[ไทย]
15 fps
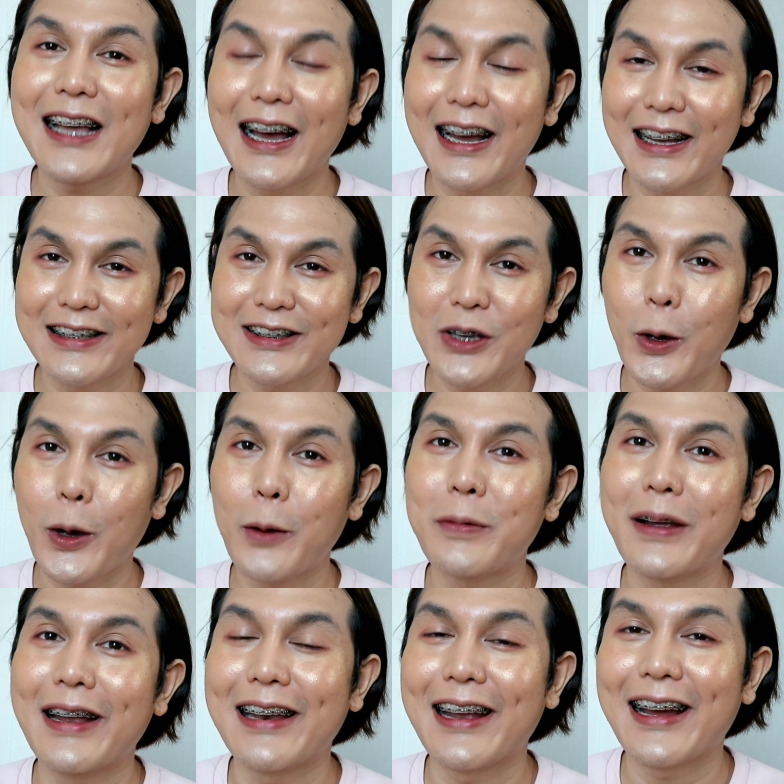จะชอ
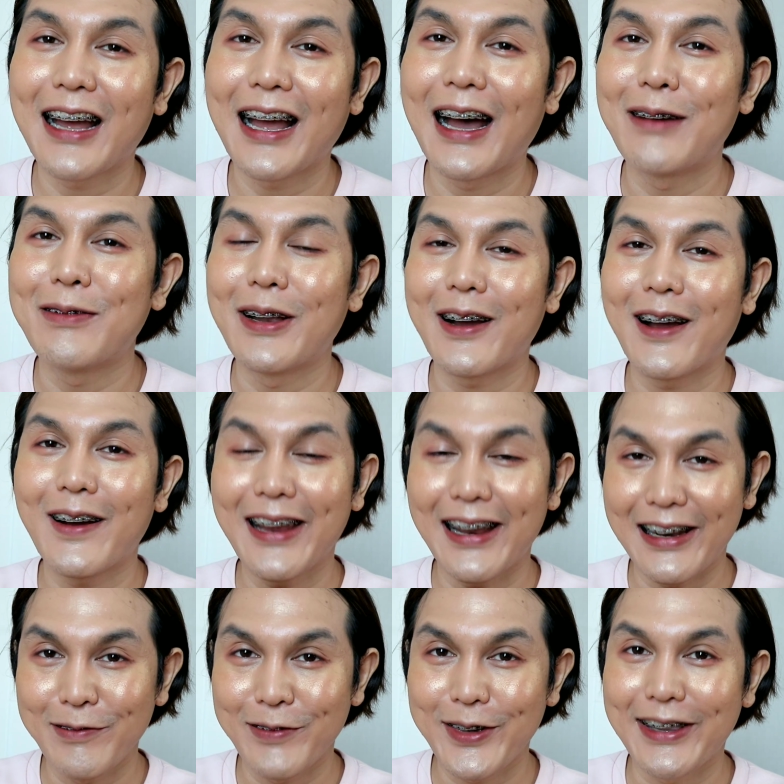บกันนะครับแล้วก็
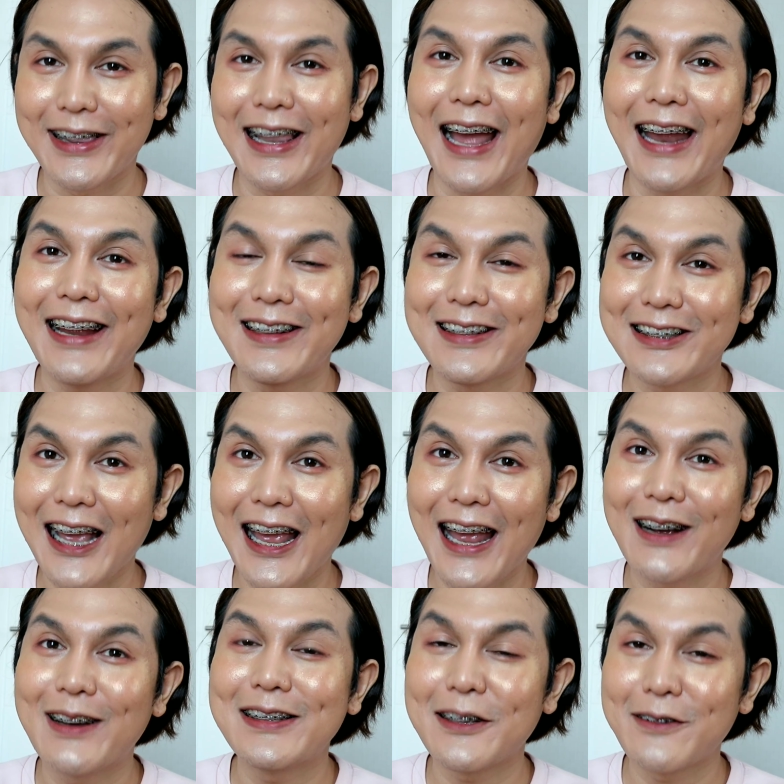อย่าลืมกดไลค์กดแช
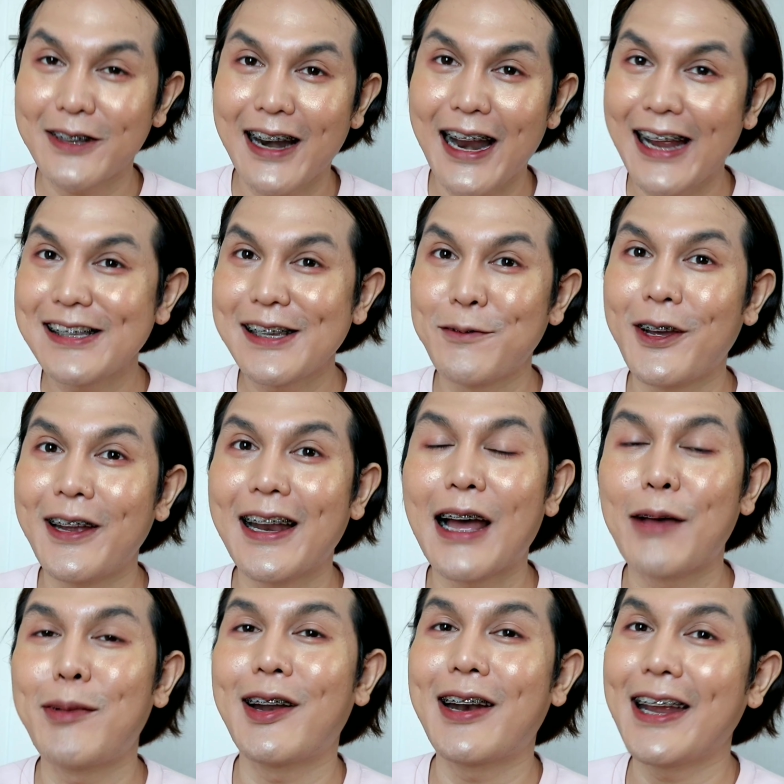ร์กด subscribe ให้เจมด้วย
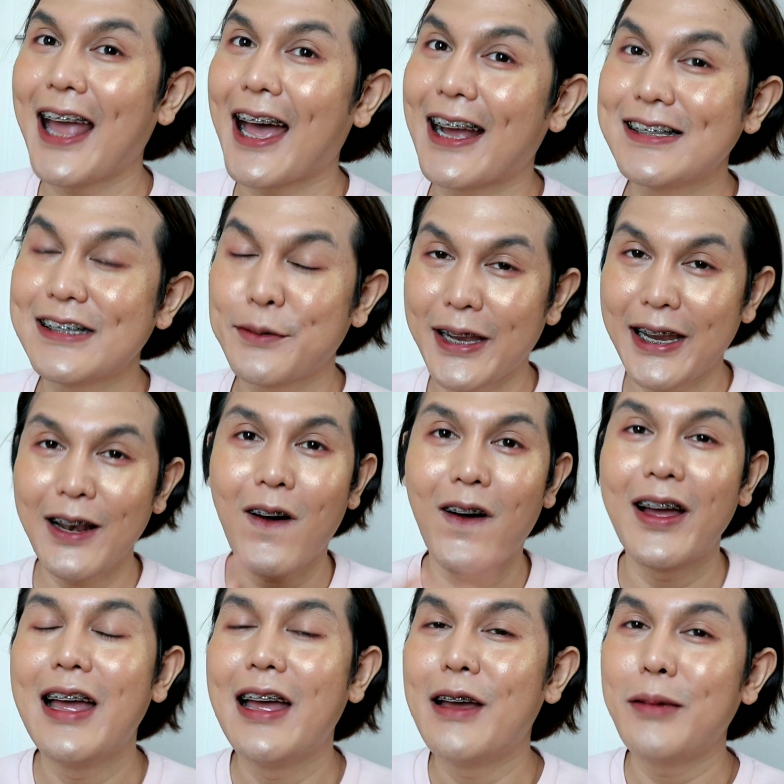นะครับแล้วถ้าอยากให้เจมได้
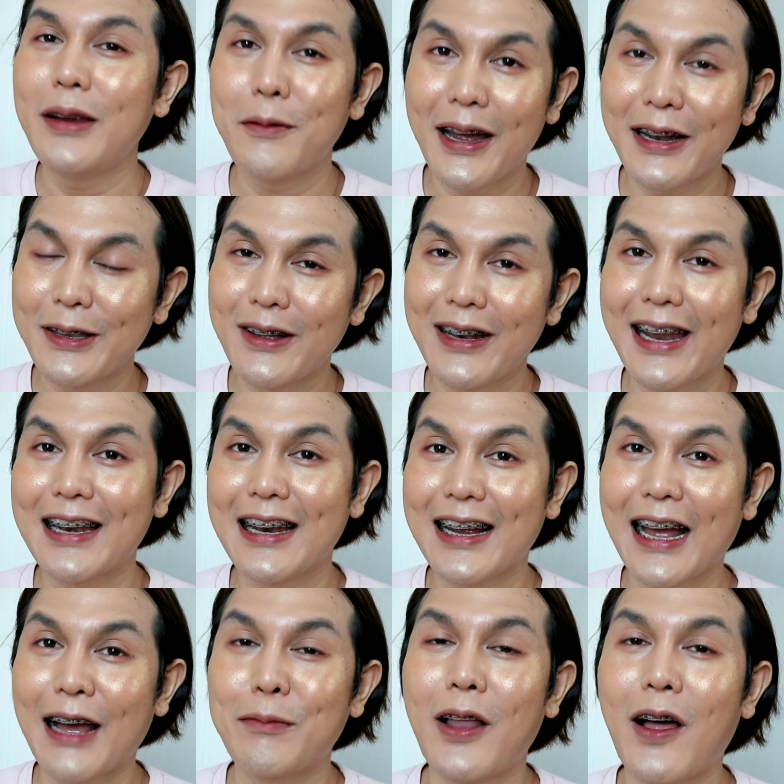ลองผลิตภัณฑ์ตัวไหน
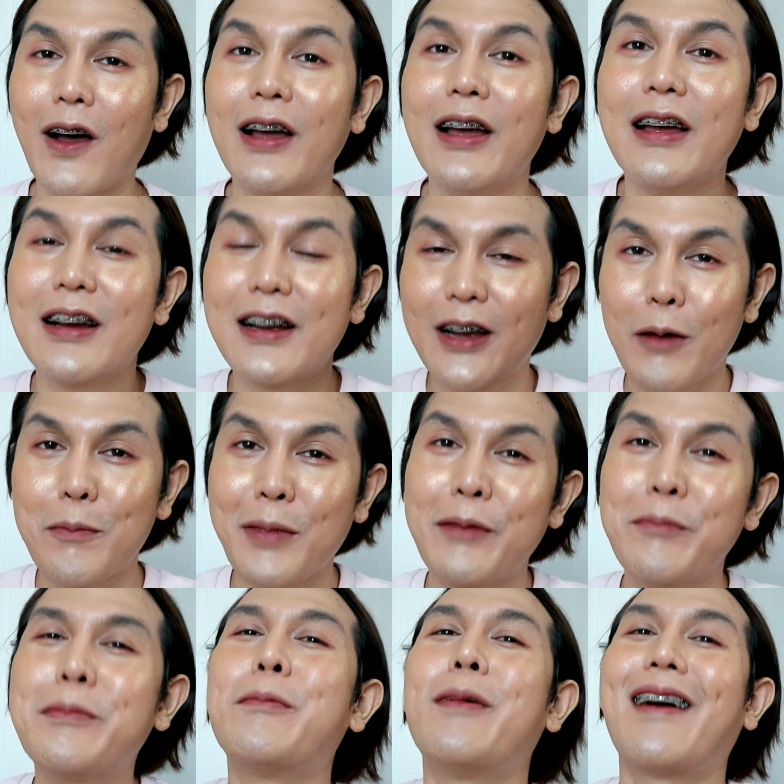นะครับลองคอม
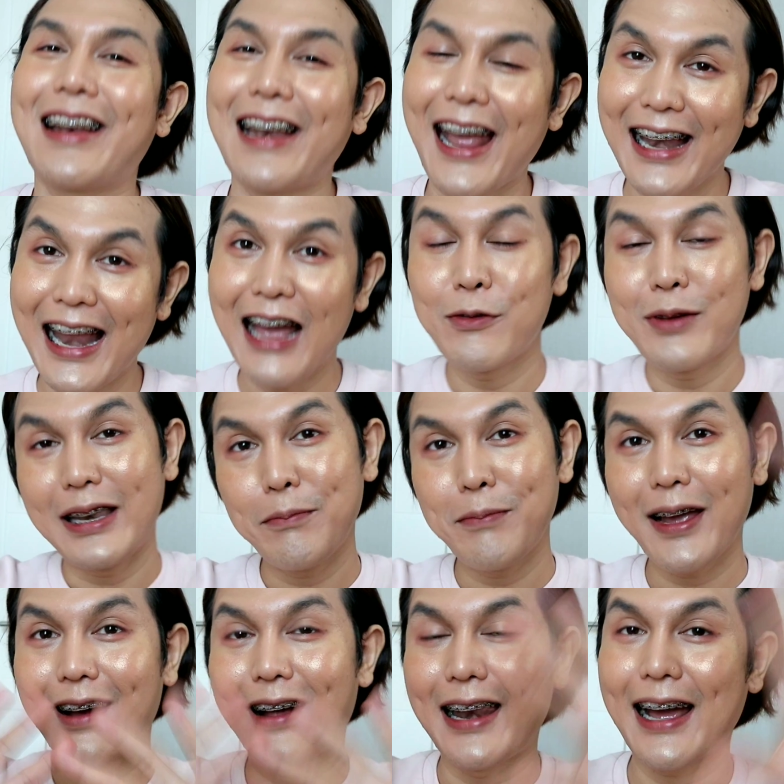เมนต์มาบอกกันได้นะวัน
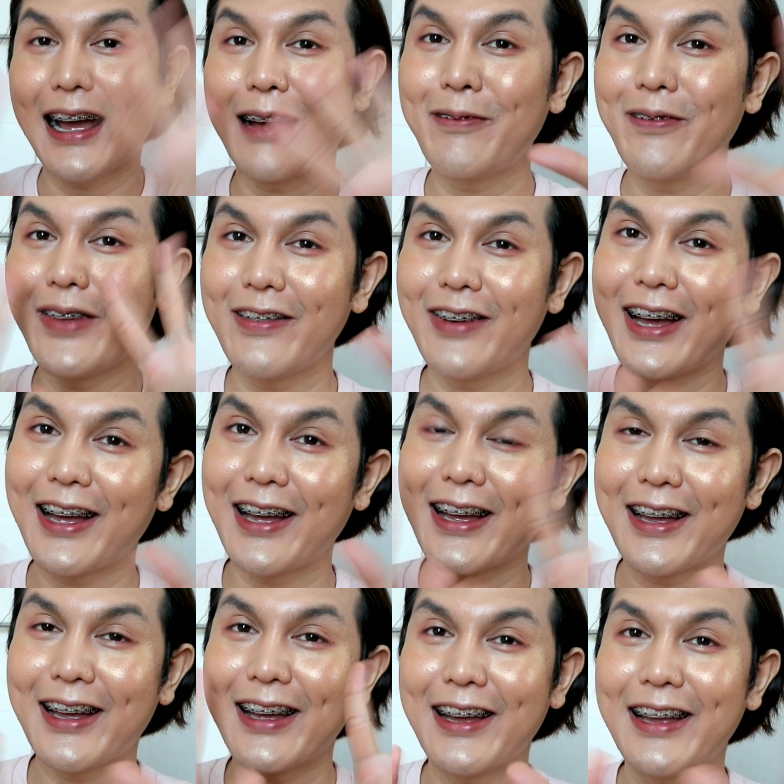นี้ไปก่อนแล้วครับบ๊าย
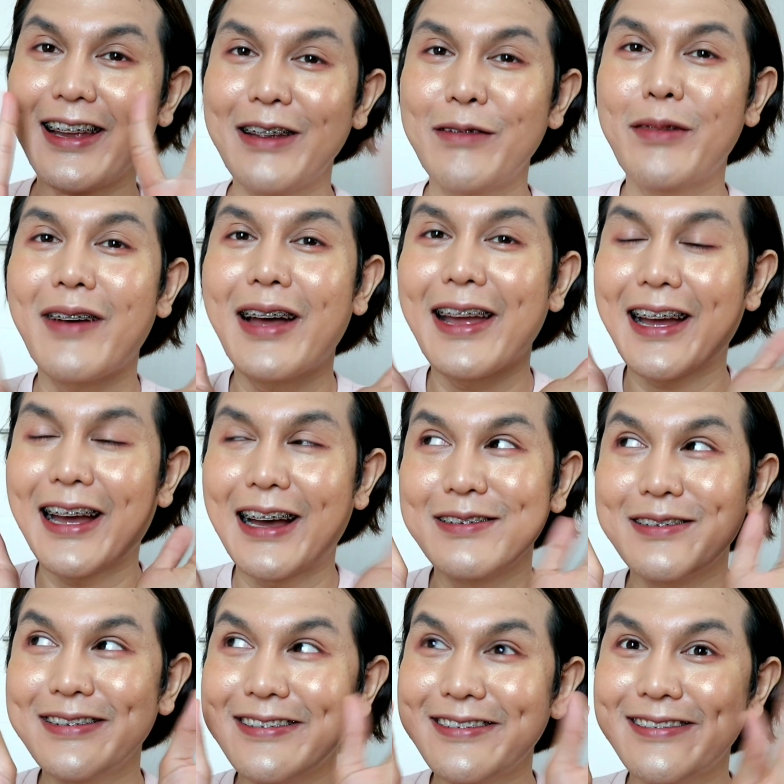บายค
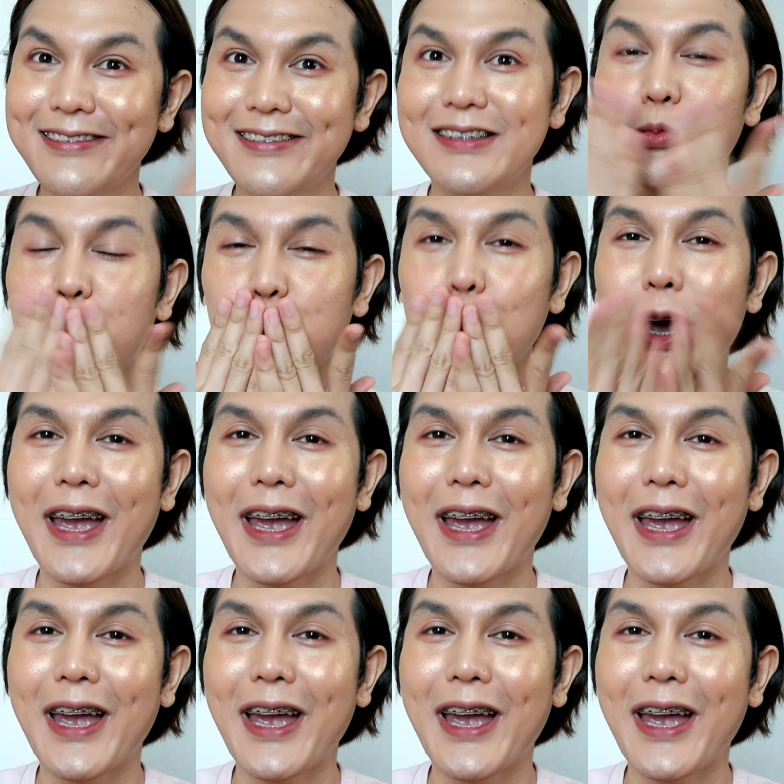รับ